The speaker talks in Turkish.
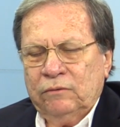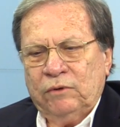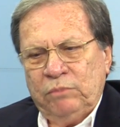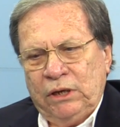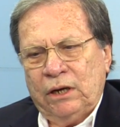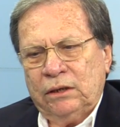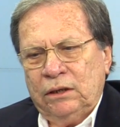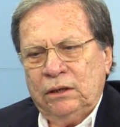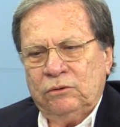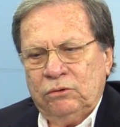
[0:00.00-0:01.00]
ve bir
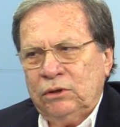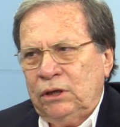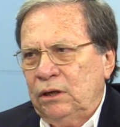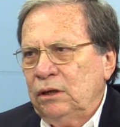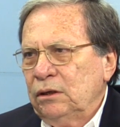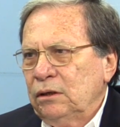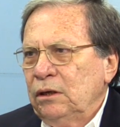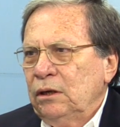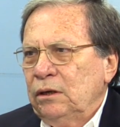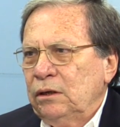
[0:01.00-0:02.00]
yerde de Türkiye'nin
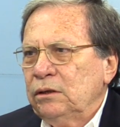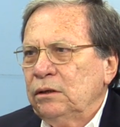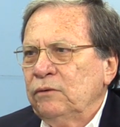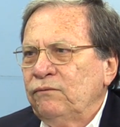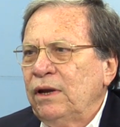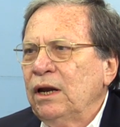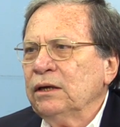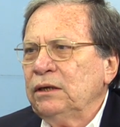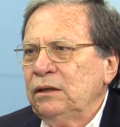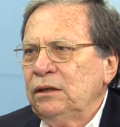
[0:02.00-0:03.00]
e,
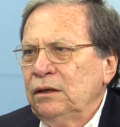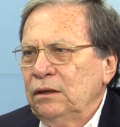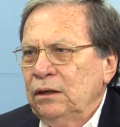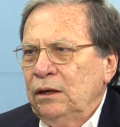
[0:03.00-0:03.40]
felaketi